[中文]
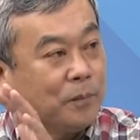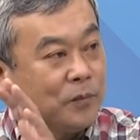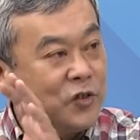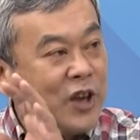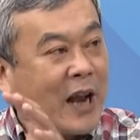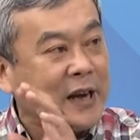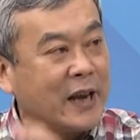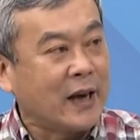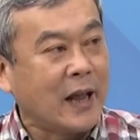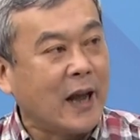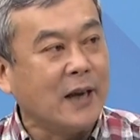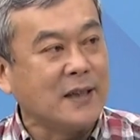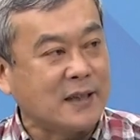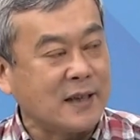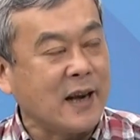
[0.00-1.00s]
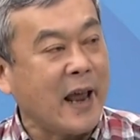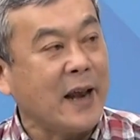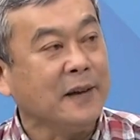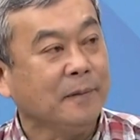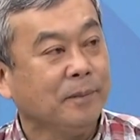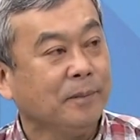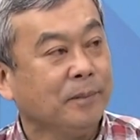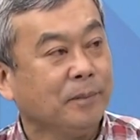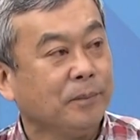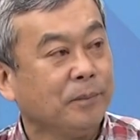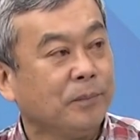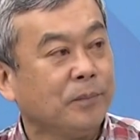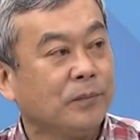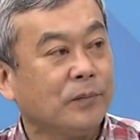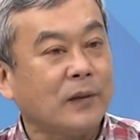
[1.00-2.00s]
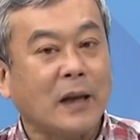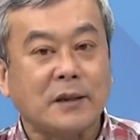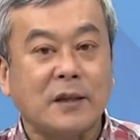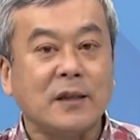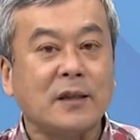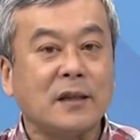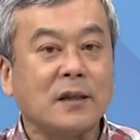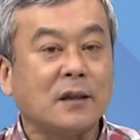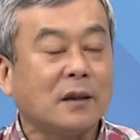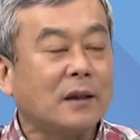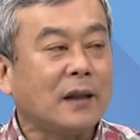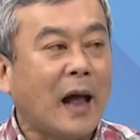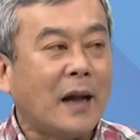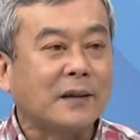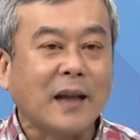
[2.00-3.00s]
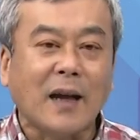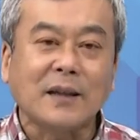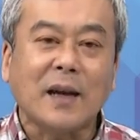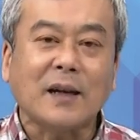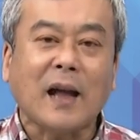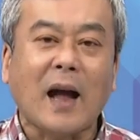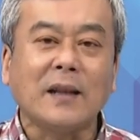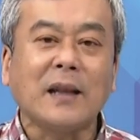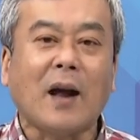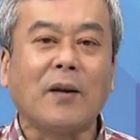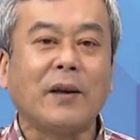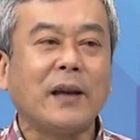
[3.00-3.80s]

占领了20年，那其实让大家看到了，